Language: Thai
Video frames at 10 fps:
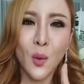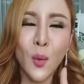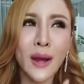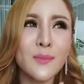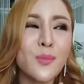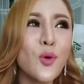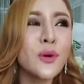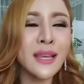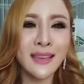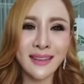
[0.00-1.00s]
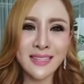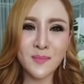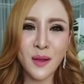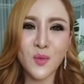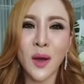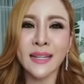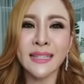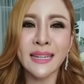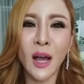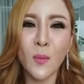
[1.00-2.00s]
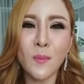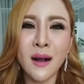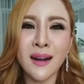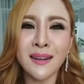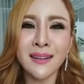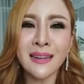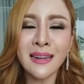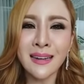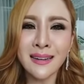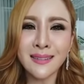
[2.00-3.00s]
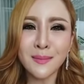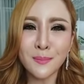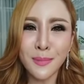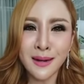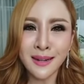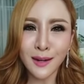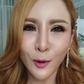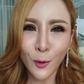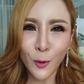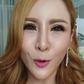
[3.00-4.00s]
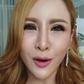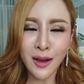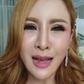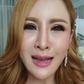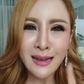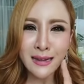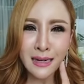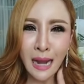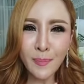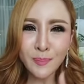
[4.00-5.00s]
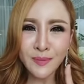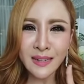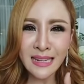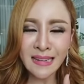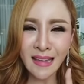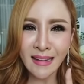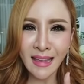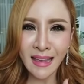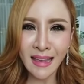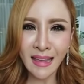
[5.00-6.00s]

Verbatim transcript: วันพรุ่งนี้จะเป็นวันที่เราเบิกเลิกเบิกลง รับ DNA